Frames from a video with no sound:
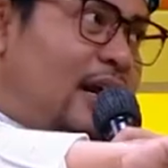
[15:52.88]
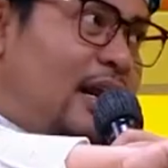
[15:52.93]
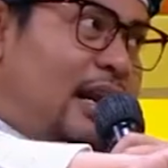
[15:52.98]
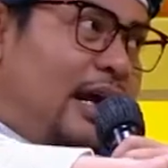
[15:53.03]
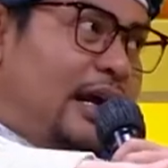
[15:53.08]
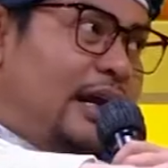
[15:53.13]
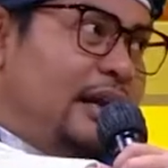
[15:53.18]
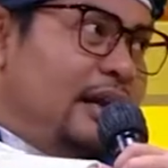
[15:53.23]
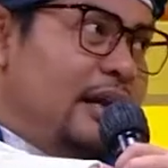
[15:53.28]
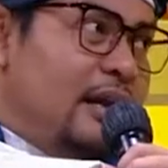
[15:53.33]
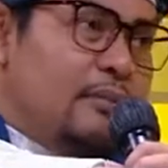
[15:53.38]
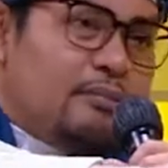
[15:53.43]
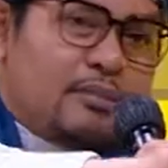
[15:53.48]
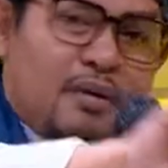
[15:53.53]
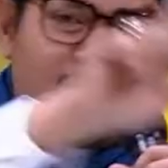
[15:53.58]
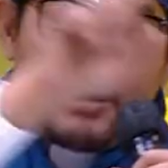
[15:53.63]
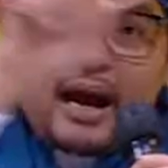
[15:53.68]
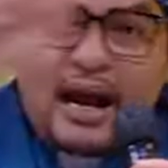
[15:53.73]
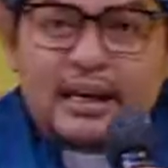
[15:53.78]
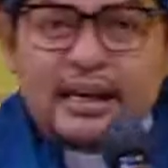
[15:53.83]
lain, hmm.
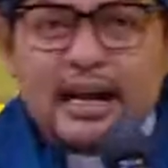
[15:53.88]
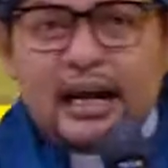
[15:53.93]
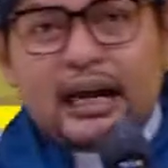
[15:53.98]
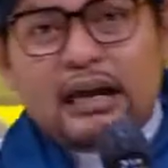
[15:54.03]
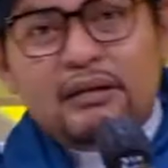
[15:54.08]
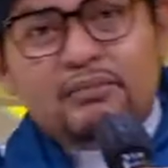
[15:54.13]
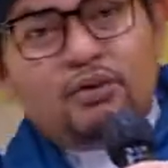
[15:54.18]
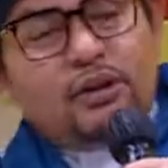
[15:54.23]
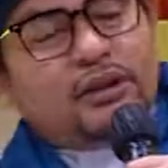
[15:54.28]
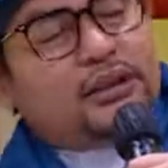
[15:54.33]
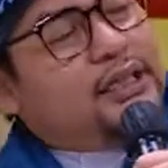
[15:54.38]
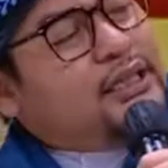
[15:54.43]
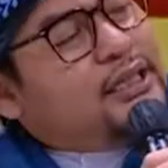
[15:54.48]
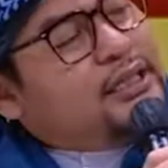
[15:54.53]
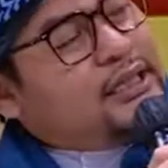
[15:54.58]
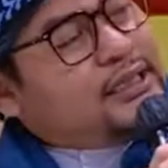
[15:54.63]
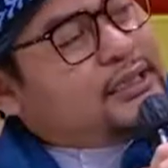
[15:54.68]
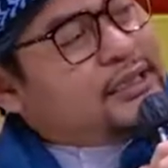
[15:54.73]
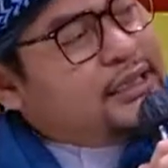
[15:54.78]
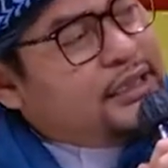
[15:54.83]
membahayakan buat
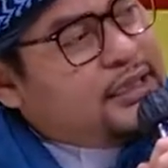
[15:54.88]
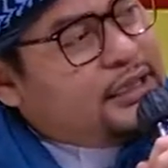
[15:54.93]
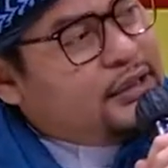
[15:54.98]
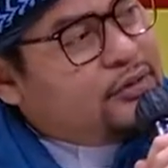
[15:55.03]
dirinya sendiri